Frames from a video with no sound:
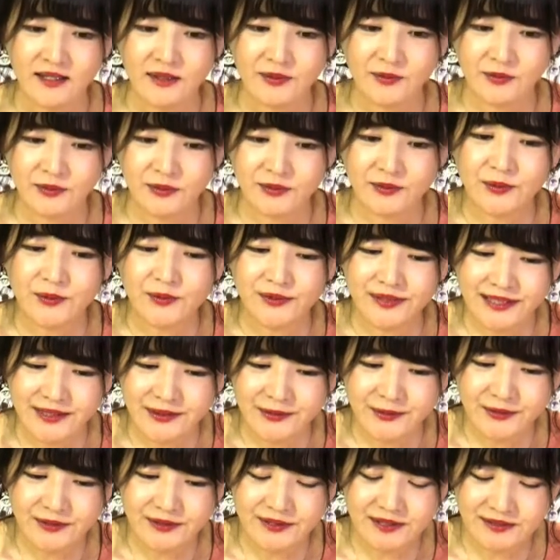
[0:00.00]
この動員
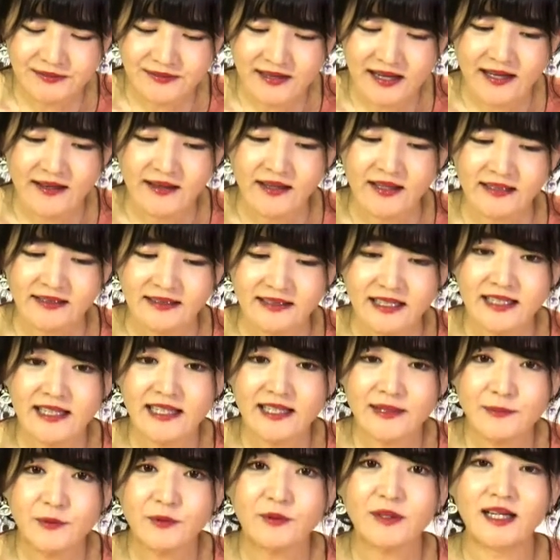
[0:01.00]
法師は
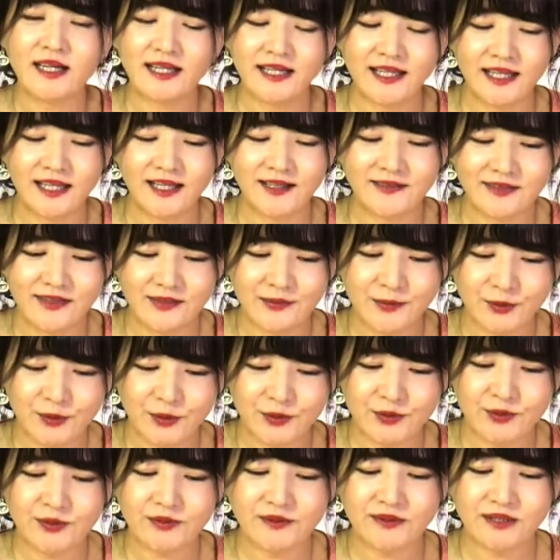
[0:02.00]
誰もが平和を
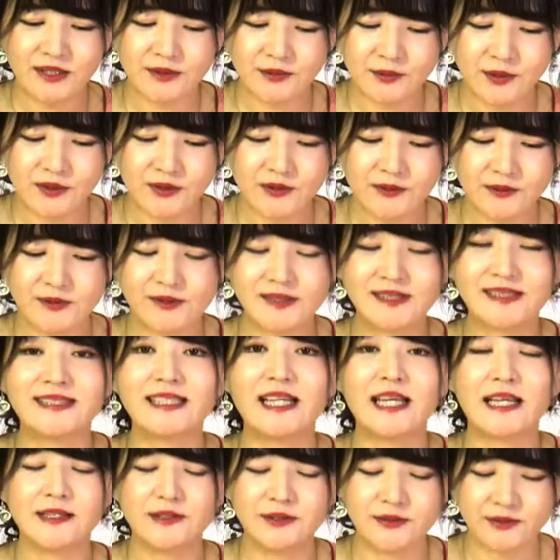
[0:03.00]
望んで努力し
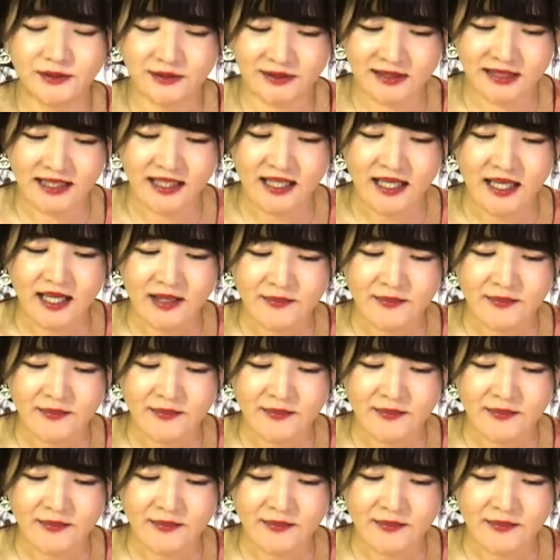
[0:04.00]
ているのに、